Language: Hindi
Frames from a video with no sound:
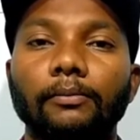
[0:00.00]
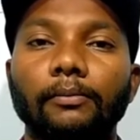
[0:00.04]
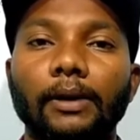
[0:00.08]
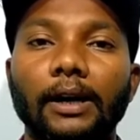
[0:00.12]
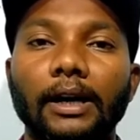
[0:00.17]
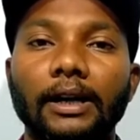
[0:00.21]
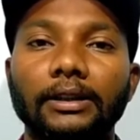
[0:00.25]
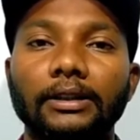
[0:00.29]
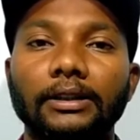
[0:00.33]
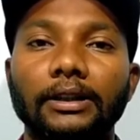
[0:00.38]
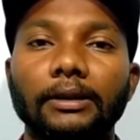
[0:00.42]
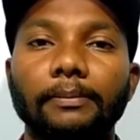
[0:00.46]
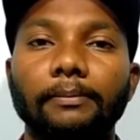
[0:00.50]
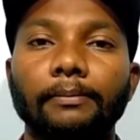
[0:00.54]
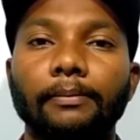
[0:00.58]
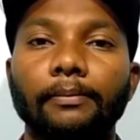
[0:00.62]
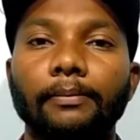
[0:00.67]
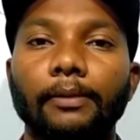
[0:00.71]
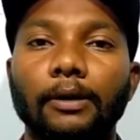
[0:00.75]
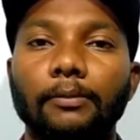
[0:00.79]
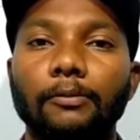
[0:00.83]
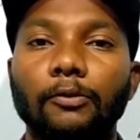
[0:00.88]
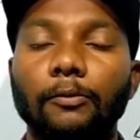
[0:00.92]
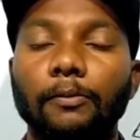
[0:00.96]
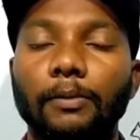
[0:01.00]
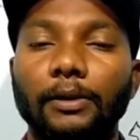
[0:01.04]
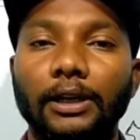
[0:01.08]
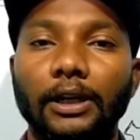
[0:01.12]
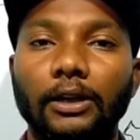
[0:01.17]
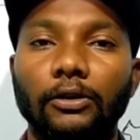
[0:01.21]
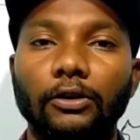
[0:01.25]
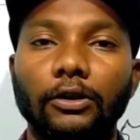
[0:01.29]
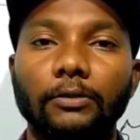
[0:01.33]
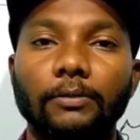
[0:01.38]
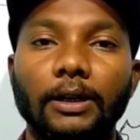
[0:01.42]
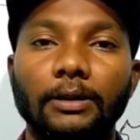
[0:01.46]
भारत के प्रमुख
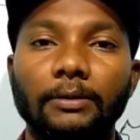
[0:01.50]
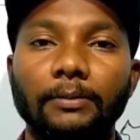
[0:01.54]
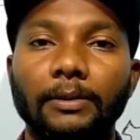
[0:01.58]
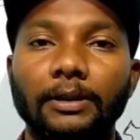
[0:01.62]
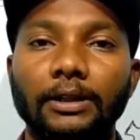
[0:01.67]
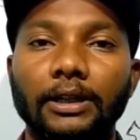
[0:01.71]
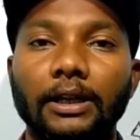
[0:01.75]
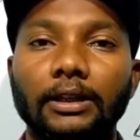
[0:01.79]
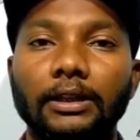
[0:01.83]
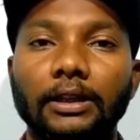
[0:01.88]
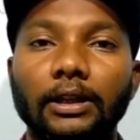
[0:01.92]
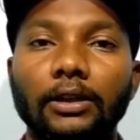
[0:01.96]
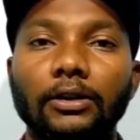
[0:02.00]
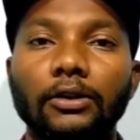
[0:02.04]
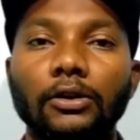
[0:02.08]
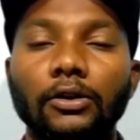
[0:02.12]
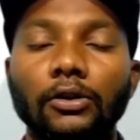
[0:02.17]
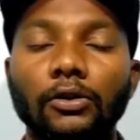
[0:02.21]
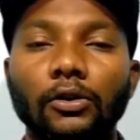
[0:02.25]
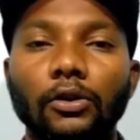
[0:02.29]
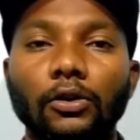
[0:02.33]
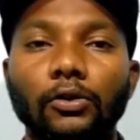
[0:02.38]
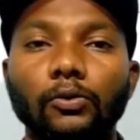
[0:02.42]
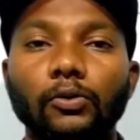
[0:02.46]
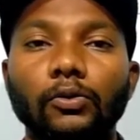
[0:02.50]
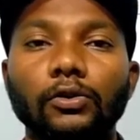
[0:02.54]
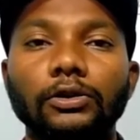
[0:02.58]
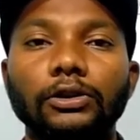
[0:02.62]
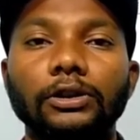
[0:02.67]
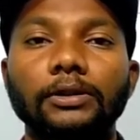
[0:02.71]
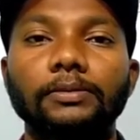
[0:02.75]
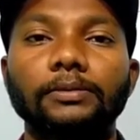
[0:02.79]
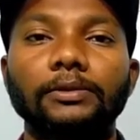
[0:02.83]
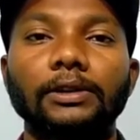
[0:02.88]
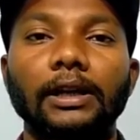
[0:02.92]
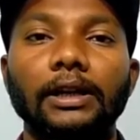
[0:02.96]
पठारों के बारे में बताया था और वो
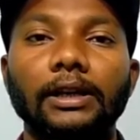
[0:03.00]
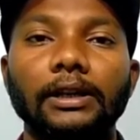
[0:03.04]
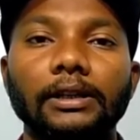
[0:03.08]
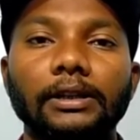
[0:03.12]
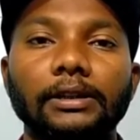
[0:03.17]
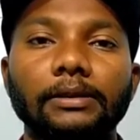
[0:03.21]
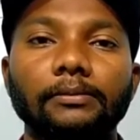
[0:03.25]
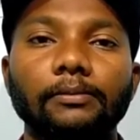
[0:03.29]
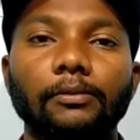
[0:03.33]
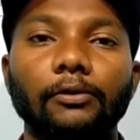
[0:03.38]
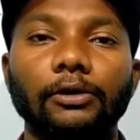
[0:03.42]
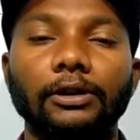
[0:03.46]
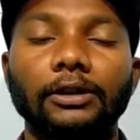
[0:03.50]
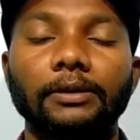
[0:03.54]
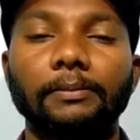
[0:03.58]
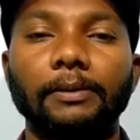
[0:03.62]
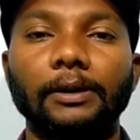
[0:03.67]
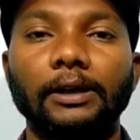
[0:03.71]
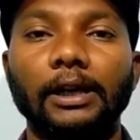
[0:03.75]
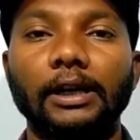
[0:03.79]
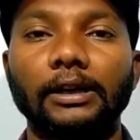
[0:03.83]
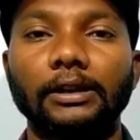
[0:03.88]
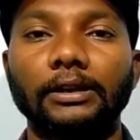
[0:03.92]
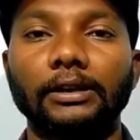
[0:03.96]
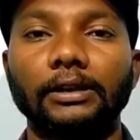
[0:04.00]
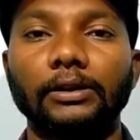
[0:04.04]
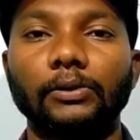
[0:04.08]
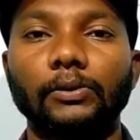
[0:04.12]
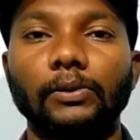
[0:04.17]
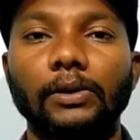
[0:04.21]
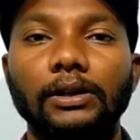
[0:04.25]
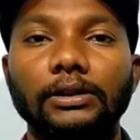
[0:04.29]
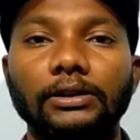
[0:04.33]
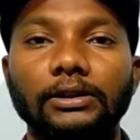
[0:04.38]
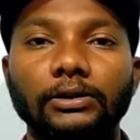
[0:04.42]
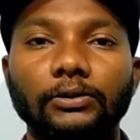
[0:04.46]
सब सारे इंपॉर्टेंट पठार थे
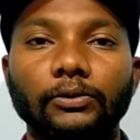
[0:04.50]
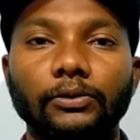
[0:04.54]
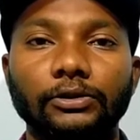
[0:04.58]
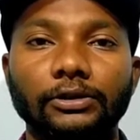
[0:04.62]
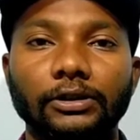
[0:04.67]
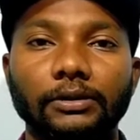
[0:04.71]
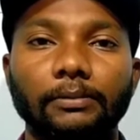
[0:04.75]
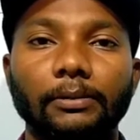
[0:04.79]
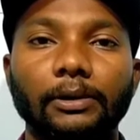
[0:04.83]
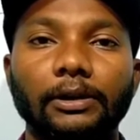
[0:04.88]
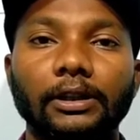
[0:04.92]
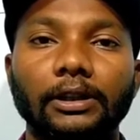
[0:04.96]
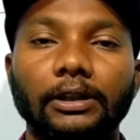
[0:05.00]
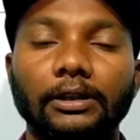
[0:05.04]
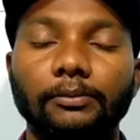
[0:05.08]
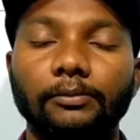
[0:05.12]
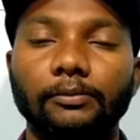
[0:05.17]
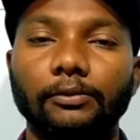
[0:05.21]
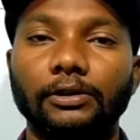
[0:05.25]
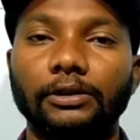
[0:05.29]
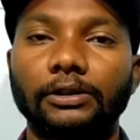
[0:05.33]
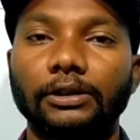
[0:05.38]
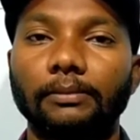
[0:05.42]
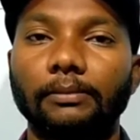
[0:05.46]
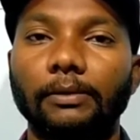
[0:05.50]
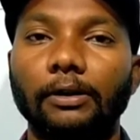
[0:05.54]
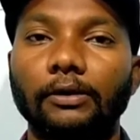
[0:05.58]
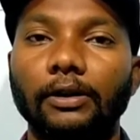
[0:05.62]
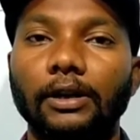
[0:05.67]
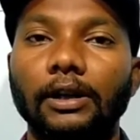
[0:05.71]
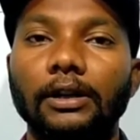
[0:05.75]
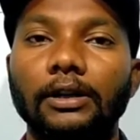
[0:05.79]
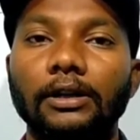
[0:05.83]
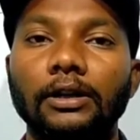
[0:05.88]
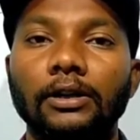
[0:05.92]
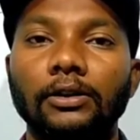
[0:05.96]
वहाँ से क्वेश्चन बनने की पूरी
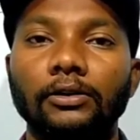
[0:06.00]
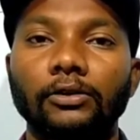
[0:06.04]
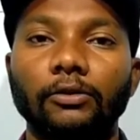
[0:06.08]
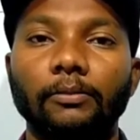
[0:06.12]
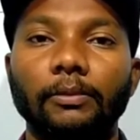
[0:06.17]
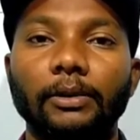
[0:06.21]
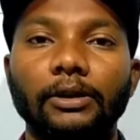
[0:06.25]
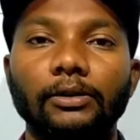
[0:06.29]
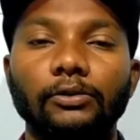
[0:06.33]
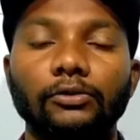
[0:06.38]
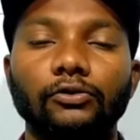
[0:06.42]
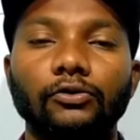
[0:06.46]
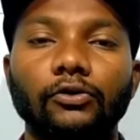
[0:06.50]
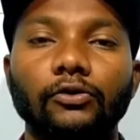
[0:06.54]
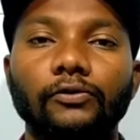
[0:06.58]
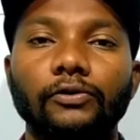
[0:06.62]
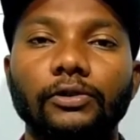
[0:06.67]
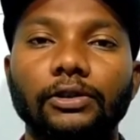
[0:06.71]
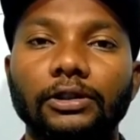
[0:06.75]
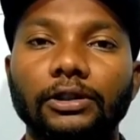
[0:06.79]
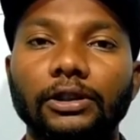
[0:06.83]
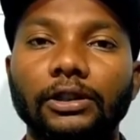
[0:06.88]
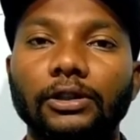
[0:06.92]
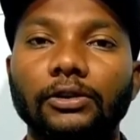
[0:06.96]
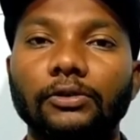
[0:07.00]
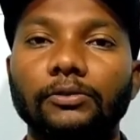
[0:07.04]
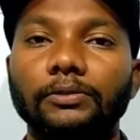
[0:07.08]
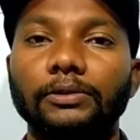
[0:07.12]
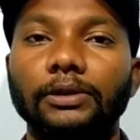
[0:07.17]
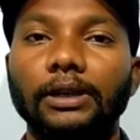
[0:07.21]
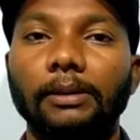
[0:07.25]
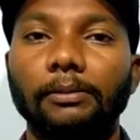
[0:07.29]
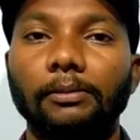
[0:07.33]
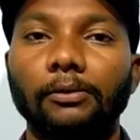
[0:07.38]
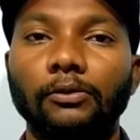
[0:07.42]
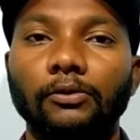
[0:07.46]
संभावना है तो मैंने उसको विस्तृत रूप
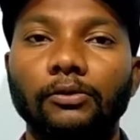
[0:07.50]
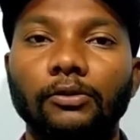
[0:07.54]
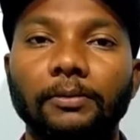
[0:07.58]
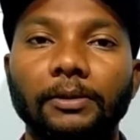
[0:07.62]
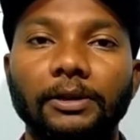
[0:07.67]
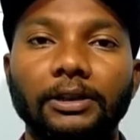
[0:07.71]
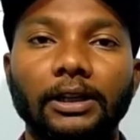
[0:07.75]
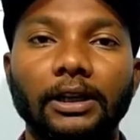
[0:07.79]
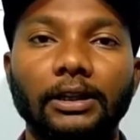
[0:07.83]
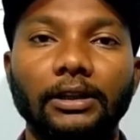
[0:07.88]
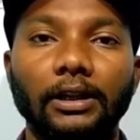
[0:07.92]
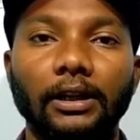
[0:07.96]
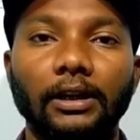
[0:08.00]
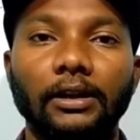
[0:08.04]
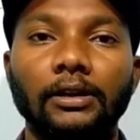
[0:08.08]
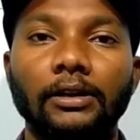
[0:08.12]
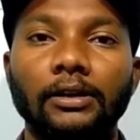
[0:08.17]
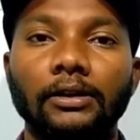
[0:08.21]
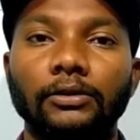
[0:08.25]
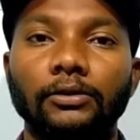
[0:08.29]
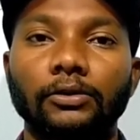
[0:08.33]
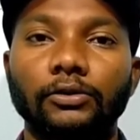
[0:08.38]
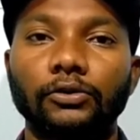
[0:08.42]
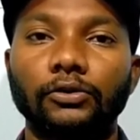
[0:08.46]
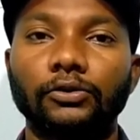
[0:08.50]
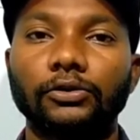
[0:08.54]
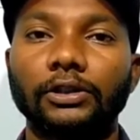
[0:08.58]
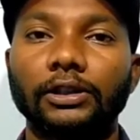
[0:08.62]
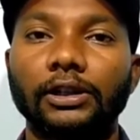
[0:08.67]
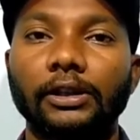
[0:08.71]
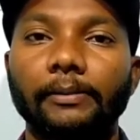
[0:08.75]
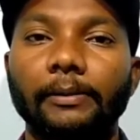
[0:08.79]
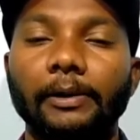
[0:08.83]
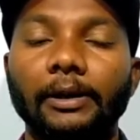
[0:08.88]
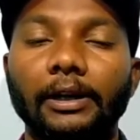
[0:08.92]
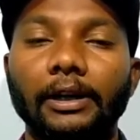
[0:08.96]
से आप लोगों को बताया था तो जो
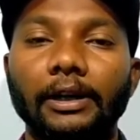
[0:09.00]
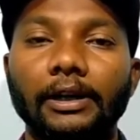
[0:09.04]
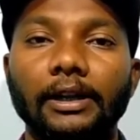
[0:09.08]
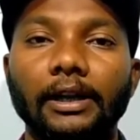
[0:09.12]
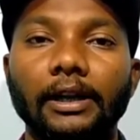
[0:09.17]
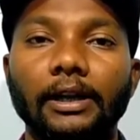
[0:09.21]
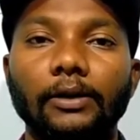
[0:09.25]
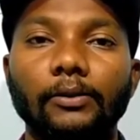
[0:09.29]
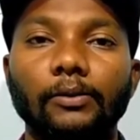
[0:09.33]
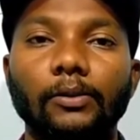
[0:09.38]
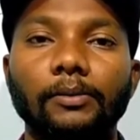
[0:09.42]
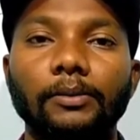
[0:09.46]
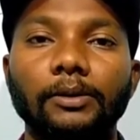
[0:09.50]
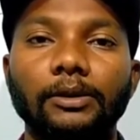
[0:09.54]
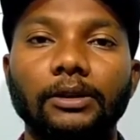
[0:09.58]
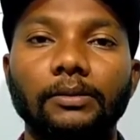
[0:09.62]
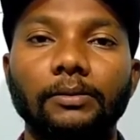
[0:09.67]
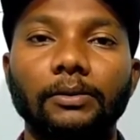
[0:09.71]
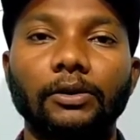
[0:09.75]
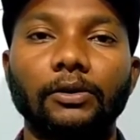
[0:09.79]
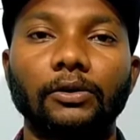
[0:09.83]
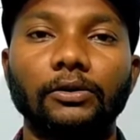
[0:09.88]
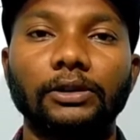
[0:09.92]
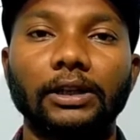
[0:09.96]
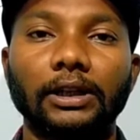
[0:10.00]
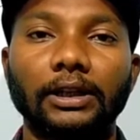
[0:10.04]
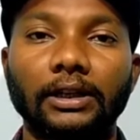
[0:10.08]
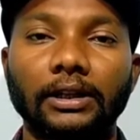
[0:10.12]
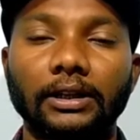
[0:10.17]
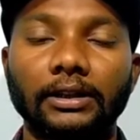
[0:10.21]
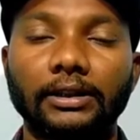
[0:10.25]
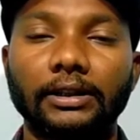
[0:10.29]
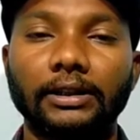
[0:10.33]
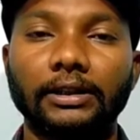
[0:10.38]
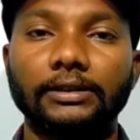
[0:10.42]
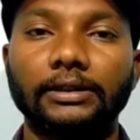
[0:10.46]
चैनल में नए आए हैं वो पिछली वीडियो को
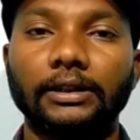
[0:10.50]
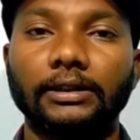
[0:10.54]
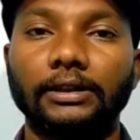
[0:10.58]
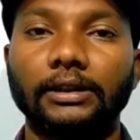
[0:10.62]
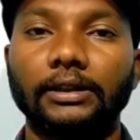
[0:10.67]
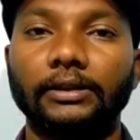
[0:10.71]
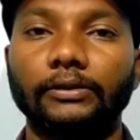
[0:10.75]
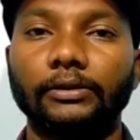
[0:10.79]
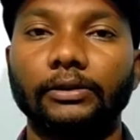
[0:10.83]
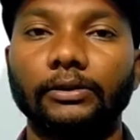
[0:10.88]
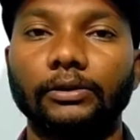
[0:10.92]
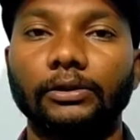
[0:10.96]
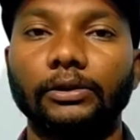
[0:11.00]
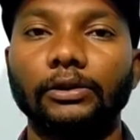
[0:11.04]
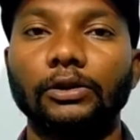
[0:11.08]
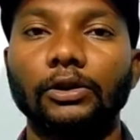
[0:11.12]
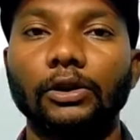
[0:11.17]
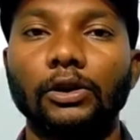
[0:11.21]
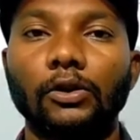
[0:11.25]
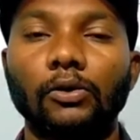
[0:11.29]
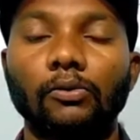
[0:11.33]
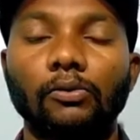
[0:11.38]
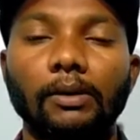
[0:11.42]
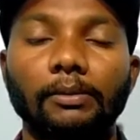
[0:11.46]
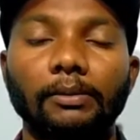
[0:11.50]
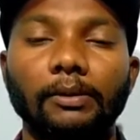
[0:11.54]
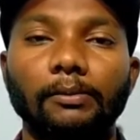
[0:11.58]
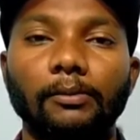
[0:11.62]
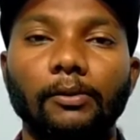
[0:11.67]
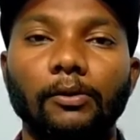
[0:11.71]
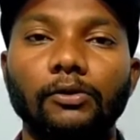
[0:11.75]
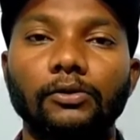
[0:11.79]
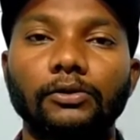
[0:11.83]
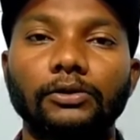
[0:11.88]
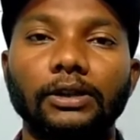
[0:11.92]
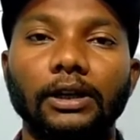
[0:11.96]
जाकर देख सकते हैं क्योंकि वहाँ पर
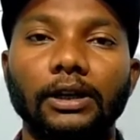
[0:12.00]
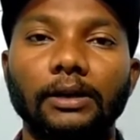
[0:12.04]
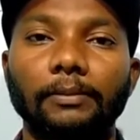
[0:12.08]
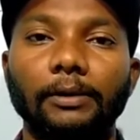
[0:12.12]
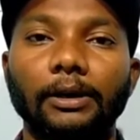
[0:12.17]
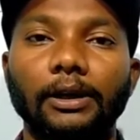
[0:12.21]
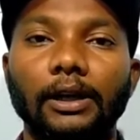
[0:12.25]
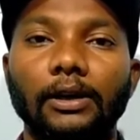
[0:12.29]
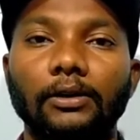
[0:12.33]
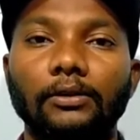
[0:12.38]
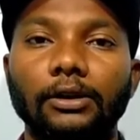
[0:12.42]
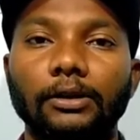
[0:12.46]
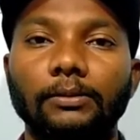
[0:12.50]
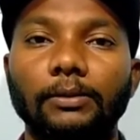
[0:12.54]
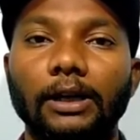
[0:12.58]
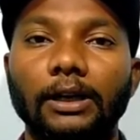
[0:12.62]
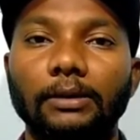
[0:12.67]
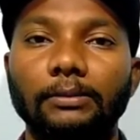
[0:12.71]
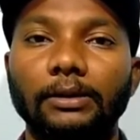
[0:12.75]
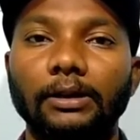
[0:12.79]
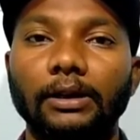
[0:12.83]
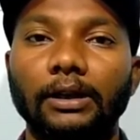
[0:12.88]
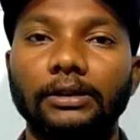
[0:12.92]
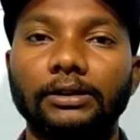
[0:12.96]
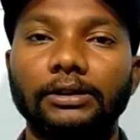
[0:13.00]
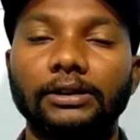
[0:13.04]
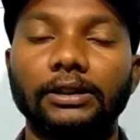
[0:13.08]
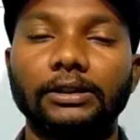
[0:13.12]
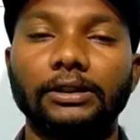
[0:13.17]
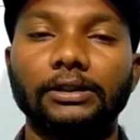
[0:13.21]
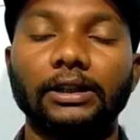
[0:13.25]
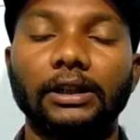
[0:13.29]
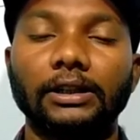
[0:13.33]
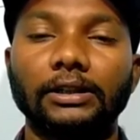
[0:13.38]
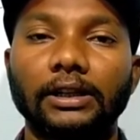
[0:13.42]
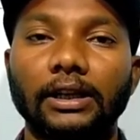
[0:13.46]
बहुत सारे पठारों के बारे में अच्छी
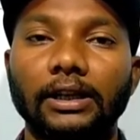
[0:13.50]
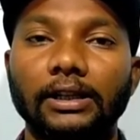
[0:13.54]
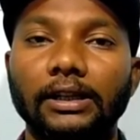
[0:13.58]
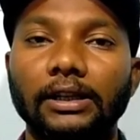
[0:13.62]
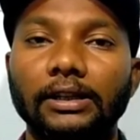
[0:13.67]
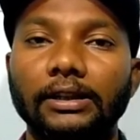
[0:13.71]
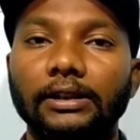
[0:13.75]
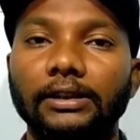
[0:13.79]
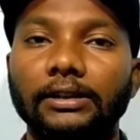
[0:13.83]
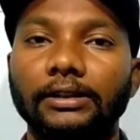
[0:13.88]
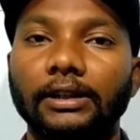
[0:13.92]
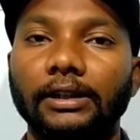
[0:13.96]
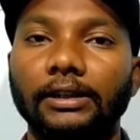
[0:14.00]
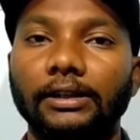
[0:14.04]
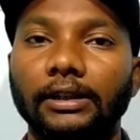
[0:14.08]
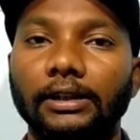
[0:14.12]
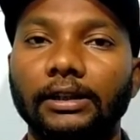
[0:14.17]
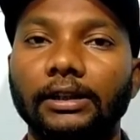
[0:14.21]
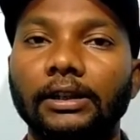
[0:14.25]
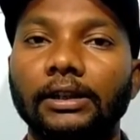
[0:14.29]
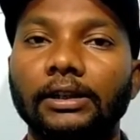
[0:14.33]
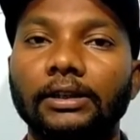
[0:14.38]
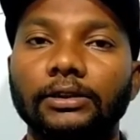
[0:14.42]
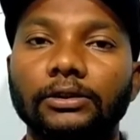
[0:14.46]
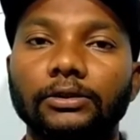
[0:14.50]
अच्छी जानकारियाँ दी गई हैं